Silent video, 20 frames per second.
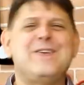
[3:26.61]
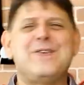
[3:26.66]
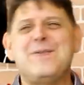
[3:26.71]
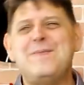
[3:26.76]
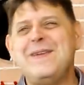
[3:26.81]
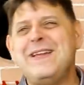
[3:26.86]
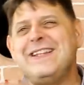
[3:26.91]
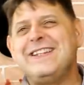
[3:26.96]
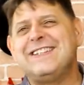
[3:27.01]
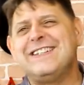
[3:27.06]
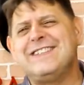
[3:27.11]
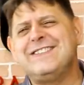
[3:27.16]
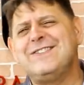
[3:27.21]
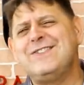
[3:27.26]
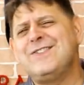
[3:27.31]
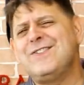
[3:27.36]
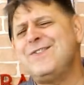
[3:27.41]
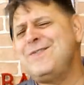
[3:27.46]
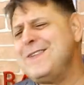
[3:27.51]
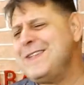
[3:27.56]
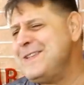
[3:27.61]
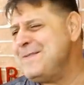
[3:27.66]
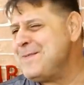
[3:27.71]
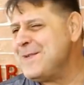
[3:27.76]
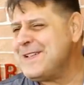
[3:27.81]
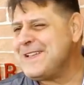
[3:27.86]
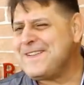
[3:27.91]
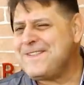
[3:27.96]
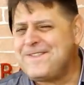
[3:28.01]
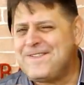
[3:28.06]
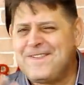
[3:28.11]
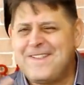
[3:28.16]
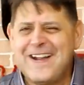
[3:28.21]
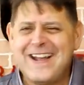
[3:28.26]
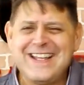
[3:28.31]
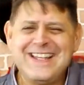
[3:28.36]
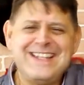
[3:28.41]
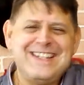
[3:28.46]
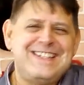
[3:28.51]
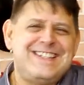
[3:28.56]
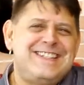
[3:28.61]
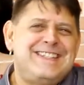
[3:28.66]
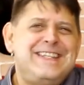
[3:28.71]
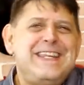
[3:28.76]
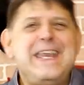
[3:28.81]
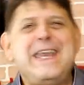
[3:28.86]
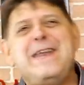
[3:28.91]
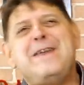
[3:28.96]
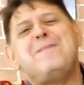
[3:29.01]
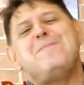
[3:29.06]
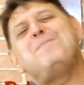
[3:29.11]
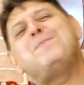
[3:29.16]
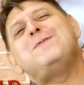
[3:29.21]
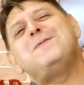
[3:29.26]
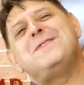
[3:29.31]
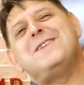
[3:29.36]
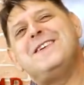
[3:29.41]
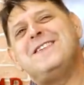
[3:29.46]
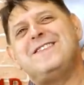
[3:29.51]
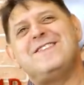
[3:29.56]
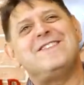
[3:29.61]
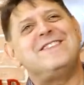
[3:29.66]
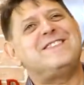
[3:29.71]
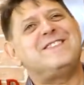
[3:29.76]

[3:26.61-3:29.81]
e comentando no momento de boa já faz tempo, gente.